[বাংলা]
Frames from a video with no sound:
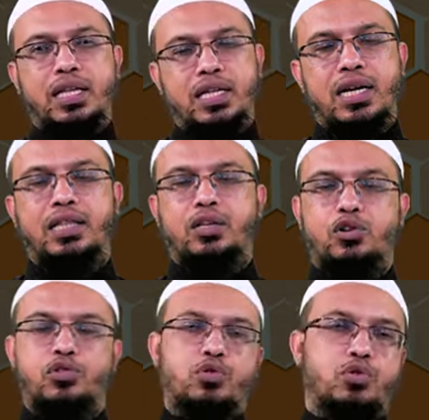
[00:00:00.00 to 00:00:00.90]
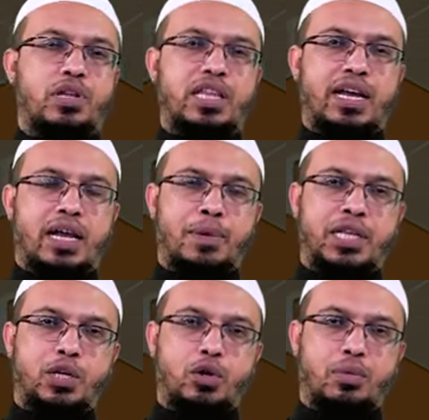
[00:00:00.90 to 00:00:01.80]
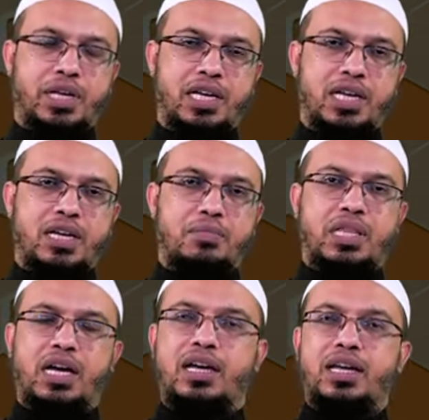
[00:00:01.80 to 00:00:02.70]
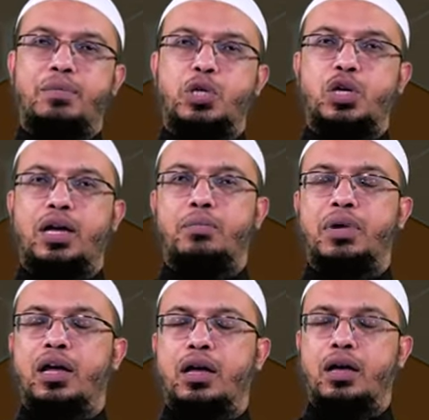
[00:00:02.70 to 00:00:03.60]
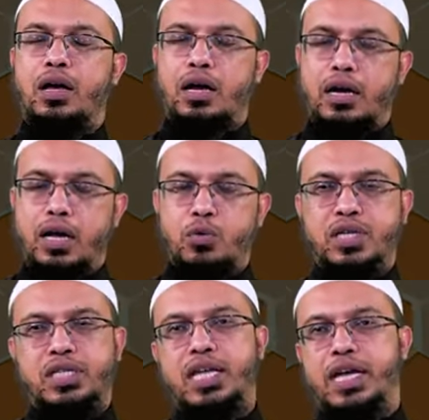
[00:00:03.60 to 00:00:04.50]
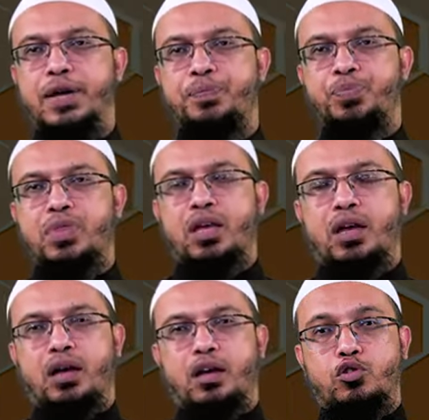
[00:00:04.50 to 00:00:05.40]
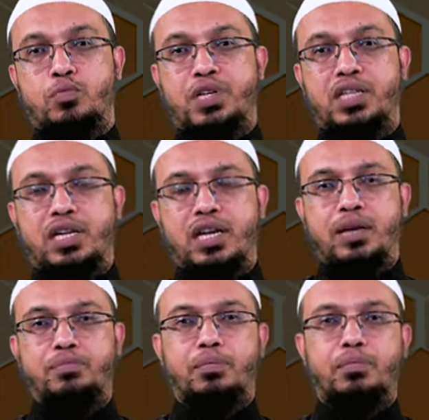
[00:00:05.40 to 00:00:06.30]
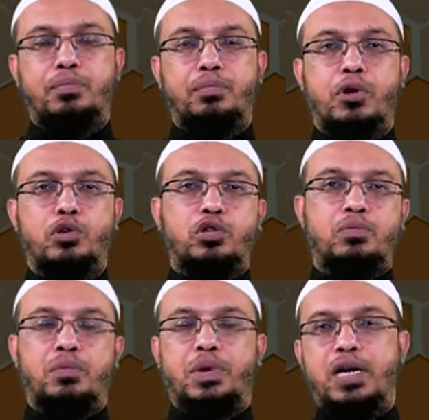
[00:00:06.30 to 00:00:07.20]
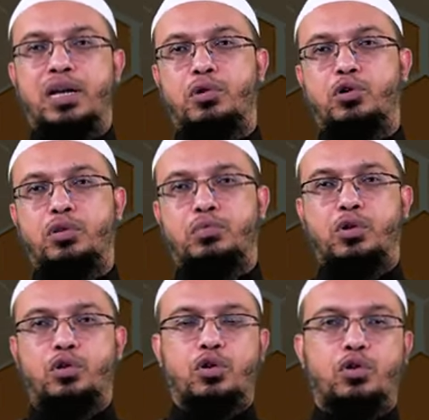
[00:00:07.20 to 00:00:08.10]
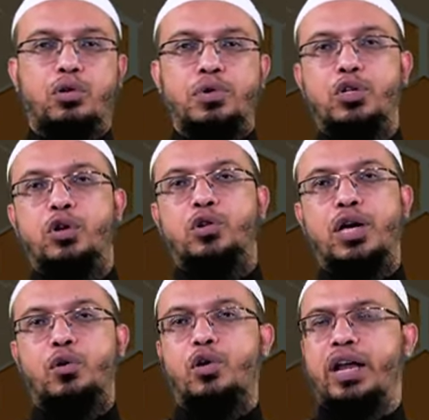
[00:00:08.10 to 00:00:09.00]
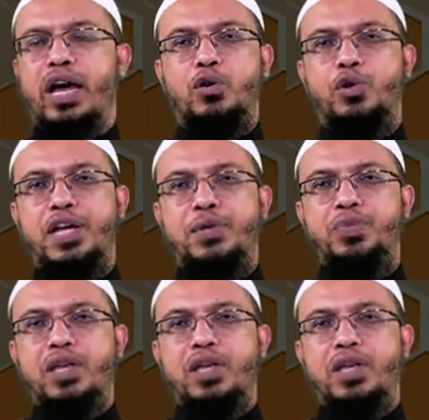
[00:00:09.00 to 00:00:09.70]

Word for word: তাদের হাতে অস্ত্র তুলে দেওয়ার নামান্তর হবে বিধায় এ বিষয়ে আমরা আল্লাহর ওয়াস্তে খুব বেশি বক্তব্য পাল্টা বক্তব্য তর্ক বিতর্ক এগুলো না করি